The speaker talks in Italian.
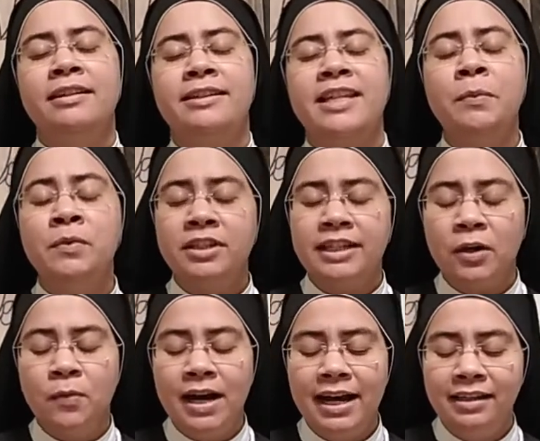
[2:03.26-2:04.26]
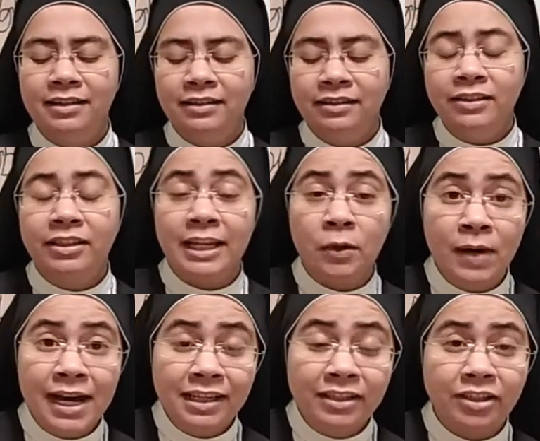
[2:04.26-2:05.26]
che siamo seguaci
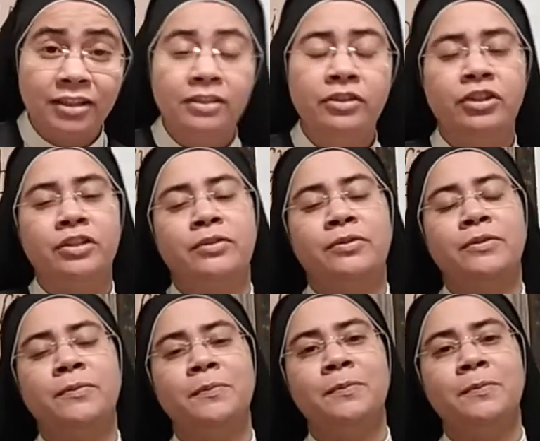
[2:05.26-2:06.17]
di Gesù.